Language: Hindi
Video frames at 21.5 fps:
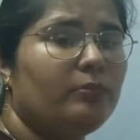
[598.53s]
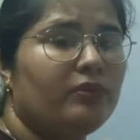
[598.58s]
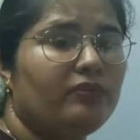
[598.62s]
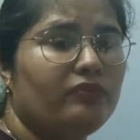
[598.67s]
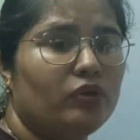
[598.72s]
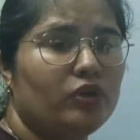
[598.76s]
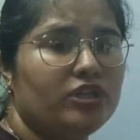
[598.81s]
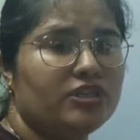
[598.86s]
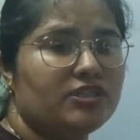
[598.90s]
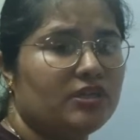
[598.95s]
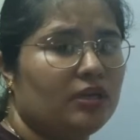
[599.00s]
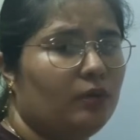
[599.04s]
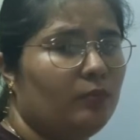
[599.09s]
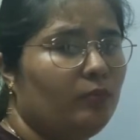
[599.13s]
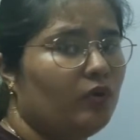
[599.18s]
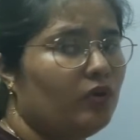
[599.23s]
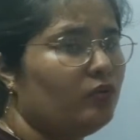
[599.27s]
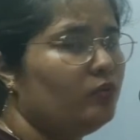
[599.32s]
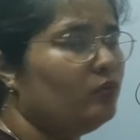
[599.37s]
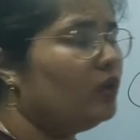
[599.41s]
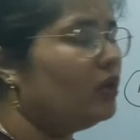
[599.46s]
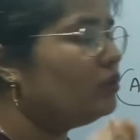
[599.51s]
पर वो डिस्कवर
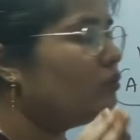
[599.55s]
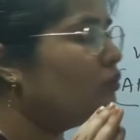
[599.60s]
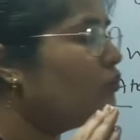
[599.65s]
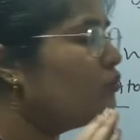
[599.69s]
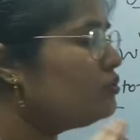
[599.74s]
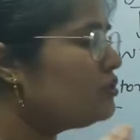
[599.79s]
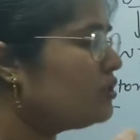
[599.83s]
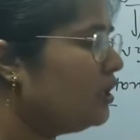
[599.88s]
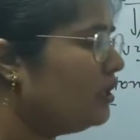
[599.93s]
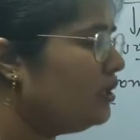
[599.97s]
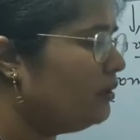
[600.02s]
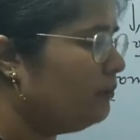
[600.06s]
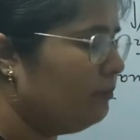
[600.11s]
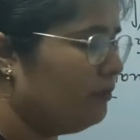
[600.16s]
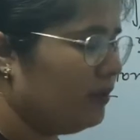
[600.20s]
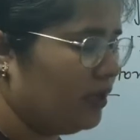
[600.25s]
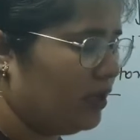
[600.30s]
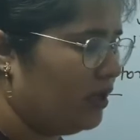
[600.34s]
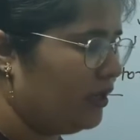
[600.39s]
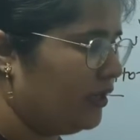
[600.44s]
हुआ तो उसका नंबर आ